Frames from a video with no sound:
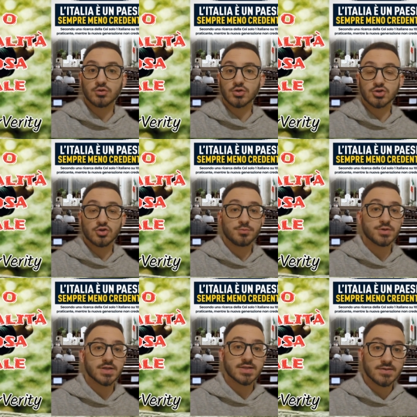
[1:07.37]
tutto ciò non
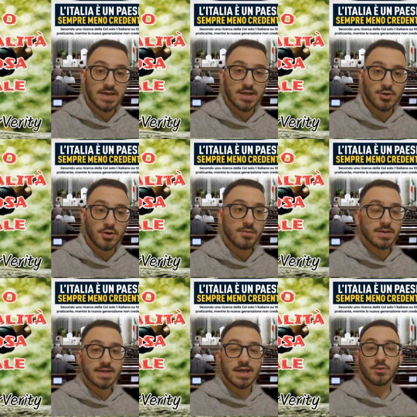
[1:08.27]
potresti averlo
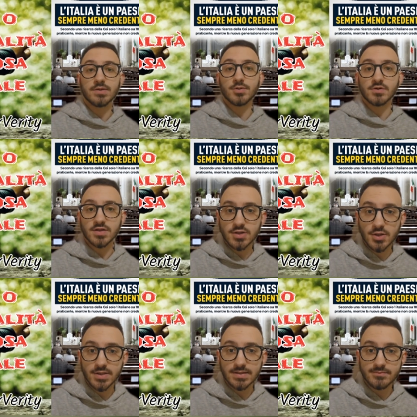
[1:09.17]
perché hai
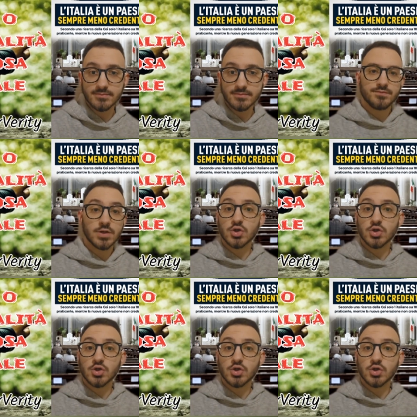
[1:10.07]
un'imposizione.